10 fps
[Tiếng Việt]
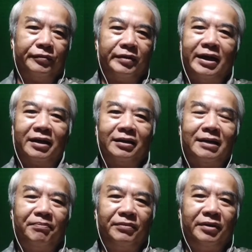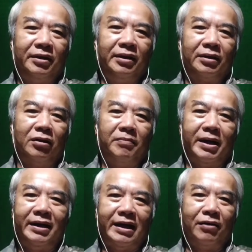về cứ tắm yên thoải
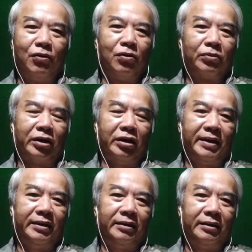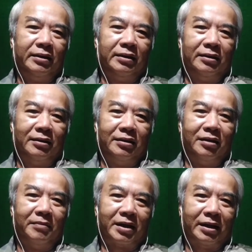mái ăn uống cũng thoải mái
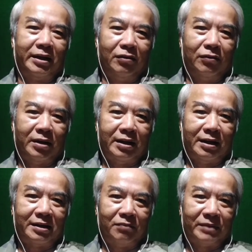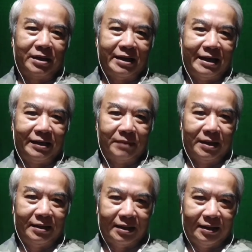nhưng mà cái điều là trong thời gian trị
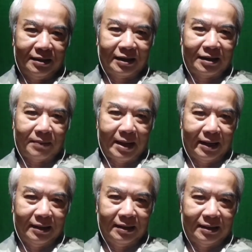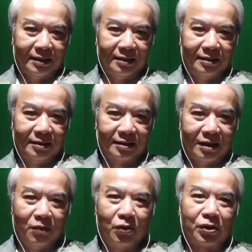bệnh này thì các bạn là
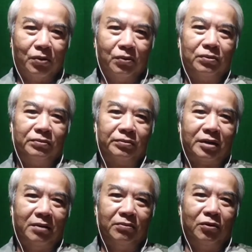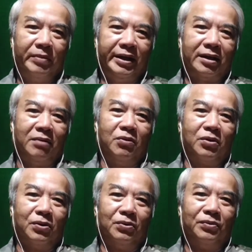không uống rượu không uống bia không uống
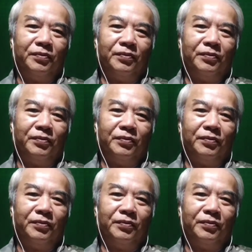rượu